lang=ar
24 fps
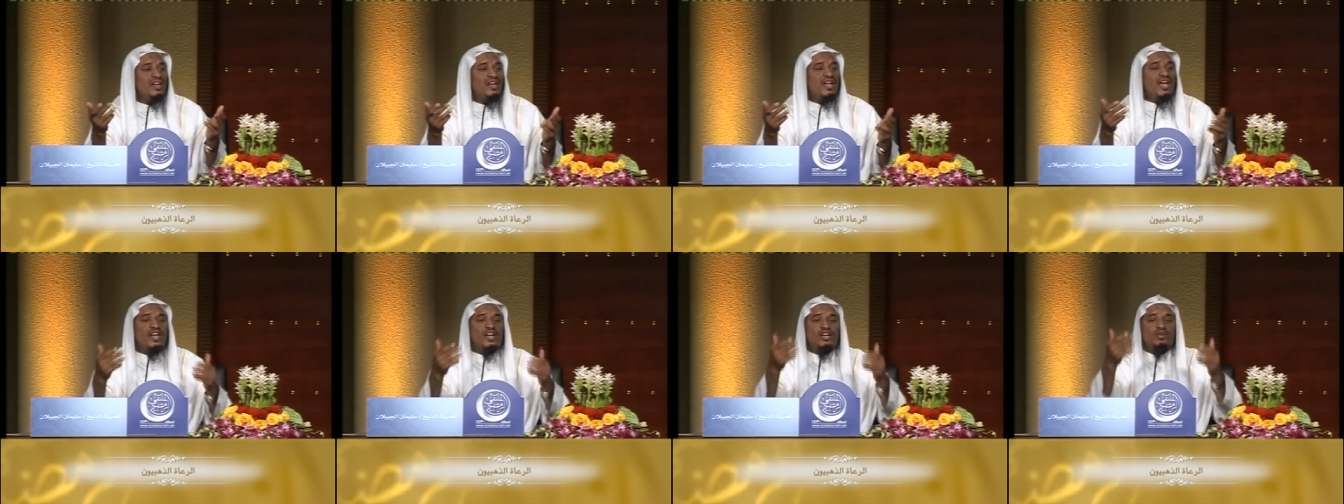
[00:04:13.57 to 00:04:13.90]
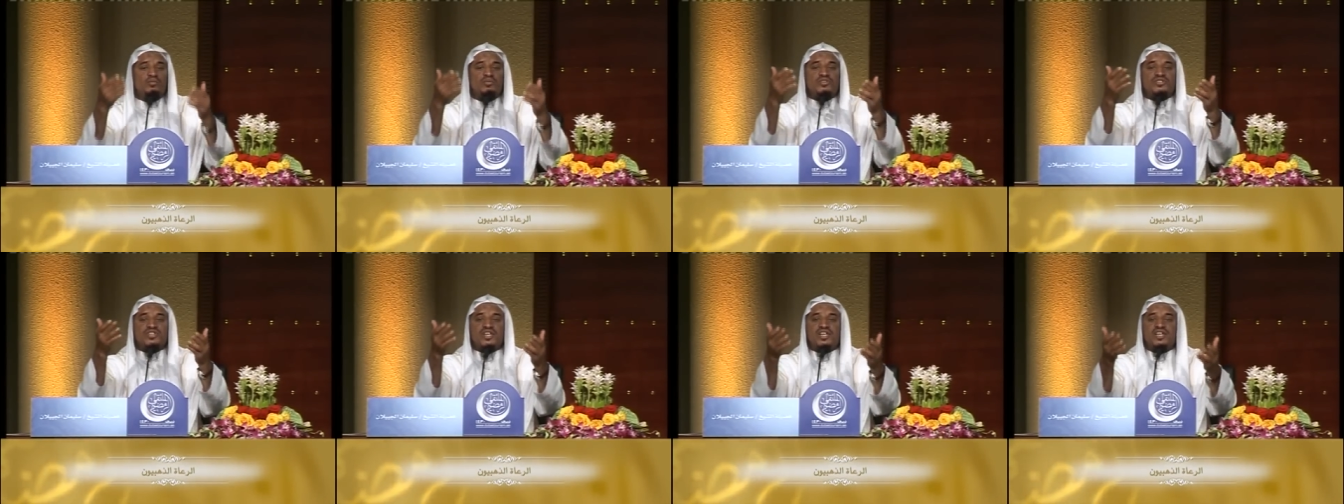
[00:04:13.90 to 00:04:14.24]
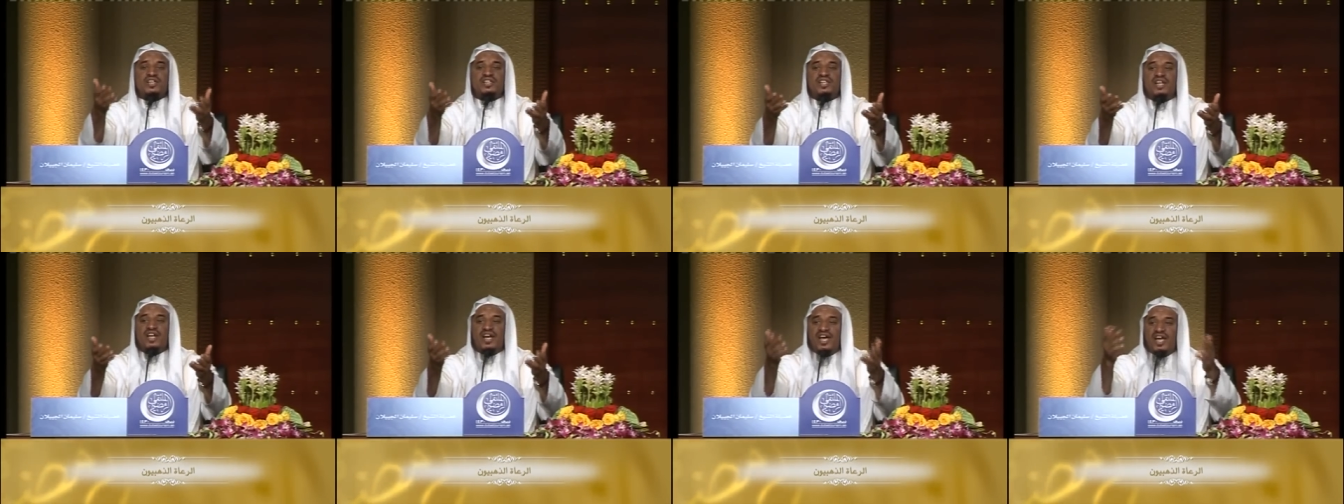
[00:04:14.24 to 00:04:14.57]
لانه من
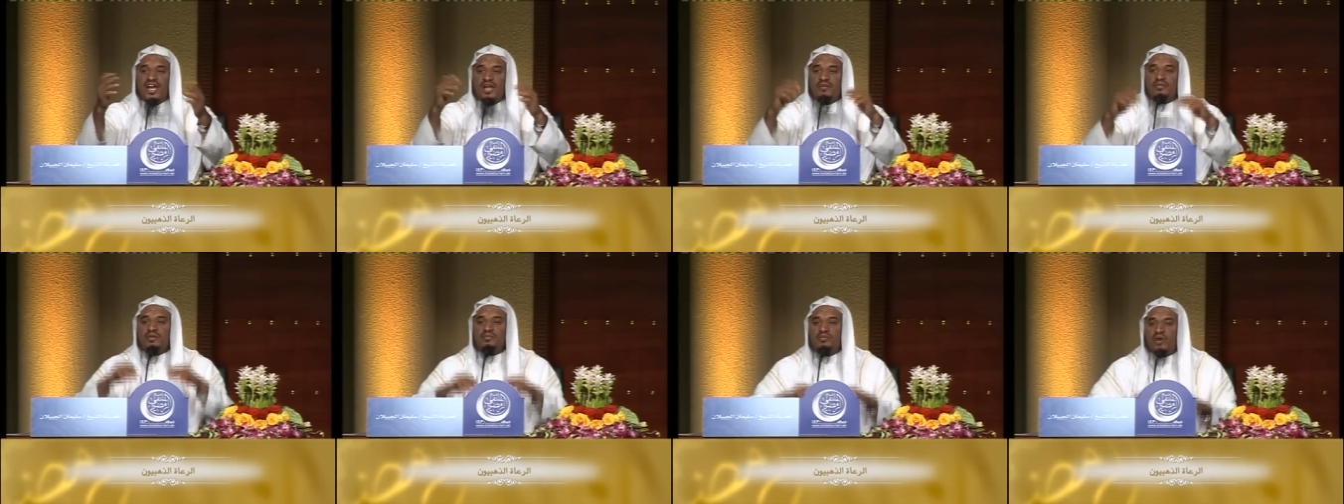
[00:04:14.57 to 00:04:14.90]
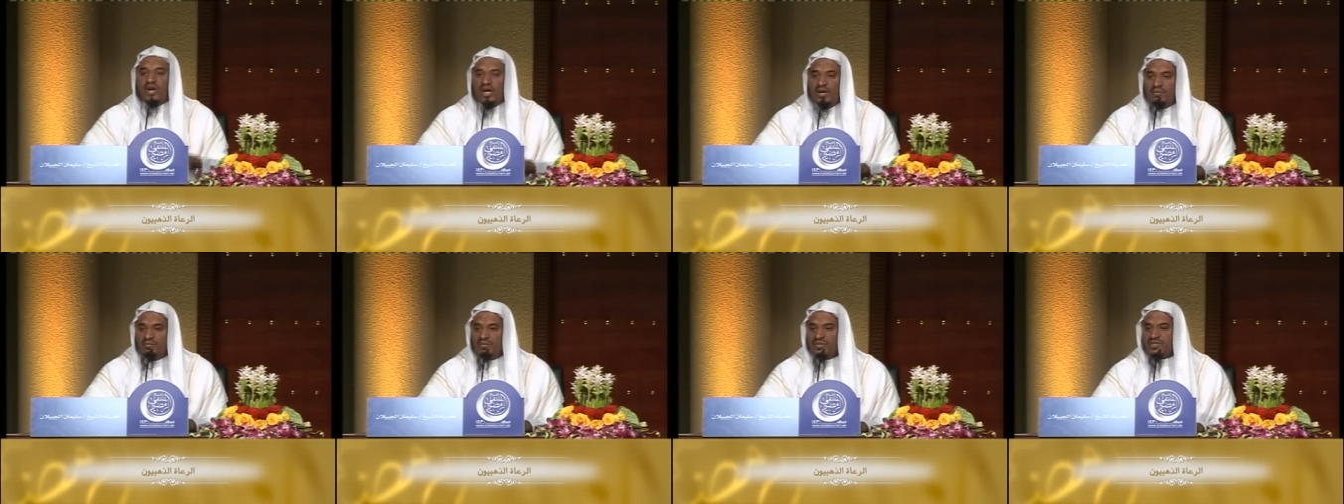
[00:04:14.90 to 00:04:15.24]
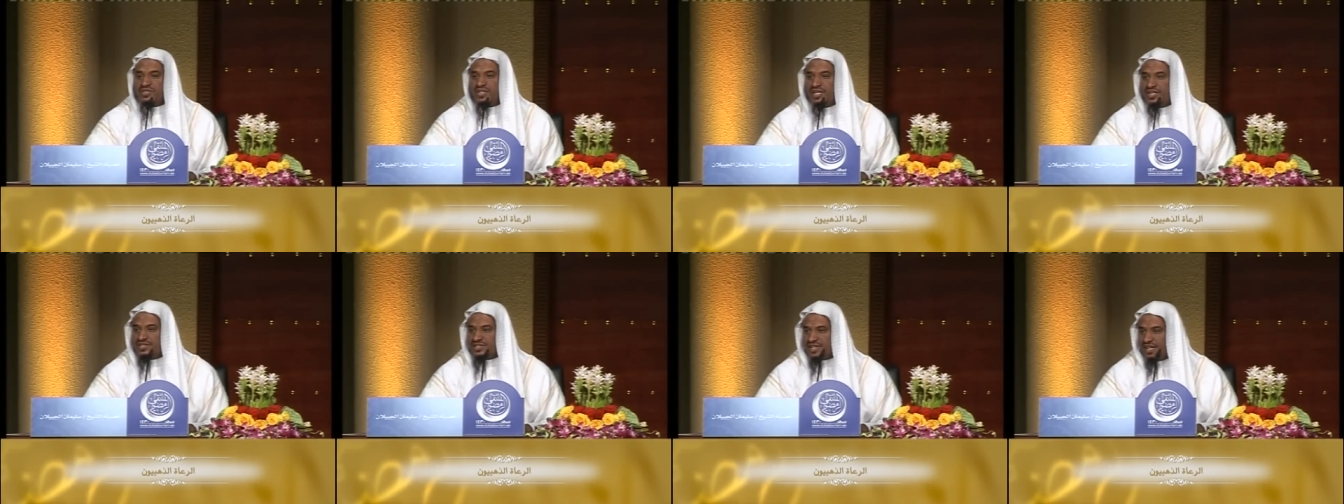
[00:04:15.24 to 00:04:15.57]
سيد العالمين محمد
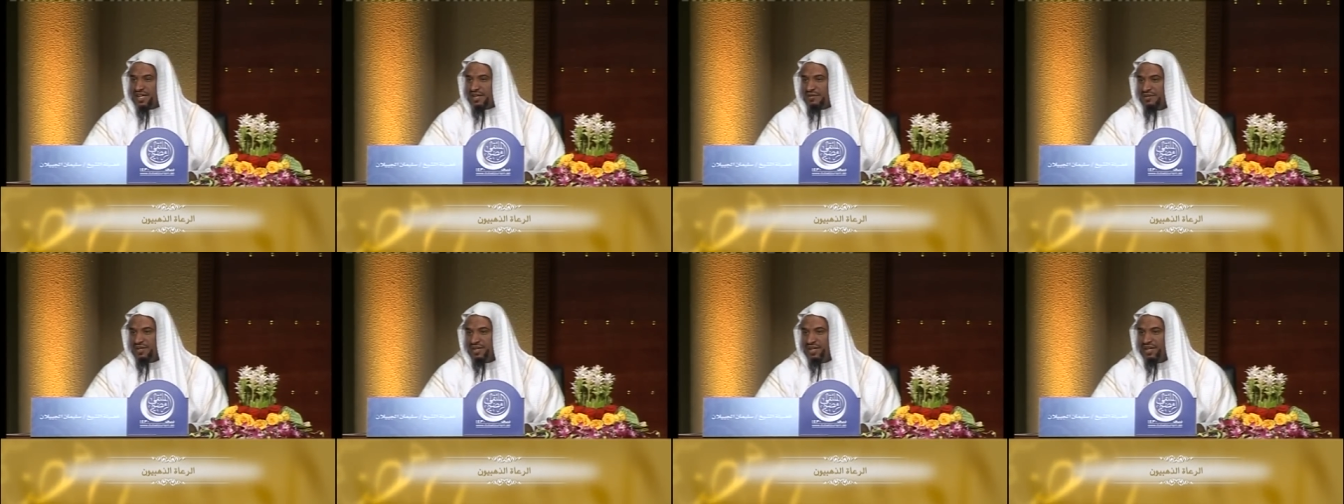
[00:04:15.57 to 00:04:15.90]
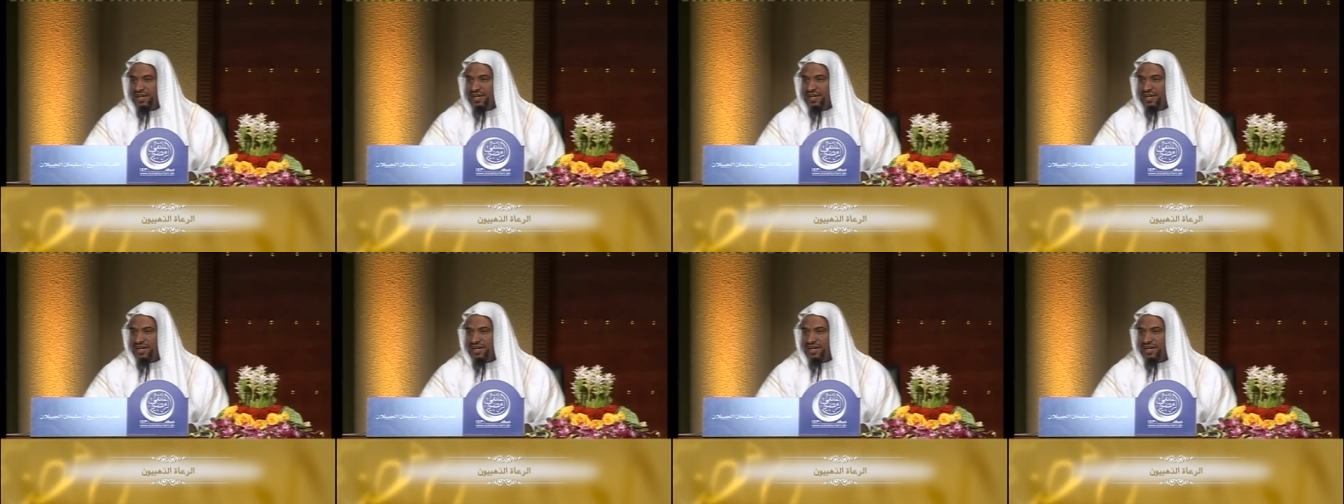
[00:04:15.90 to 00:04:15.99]
صلى الله عليه وسلم